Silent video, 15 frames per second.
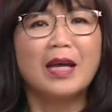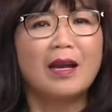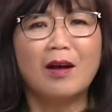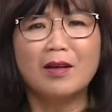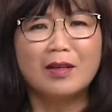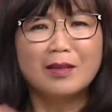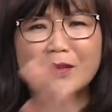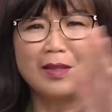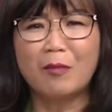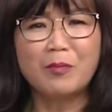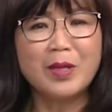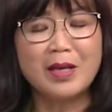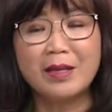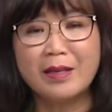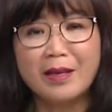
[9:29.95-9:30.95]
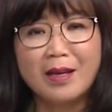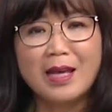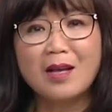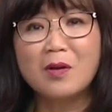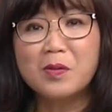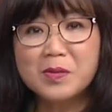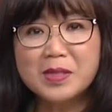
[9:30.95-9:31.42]
cái đó nó giống như những
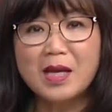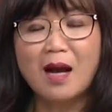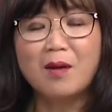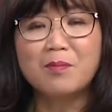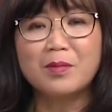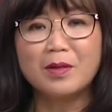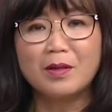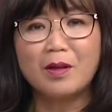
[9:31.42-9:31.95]
cái khu sớm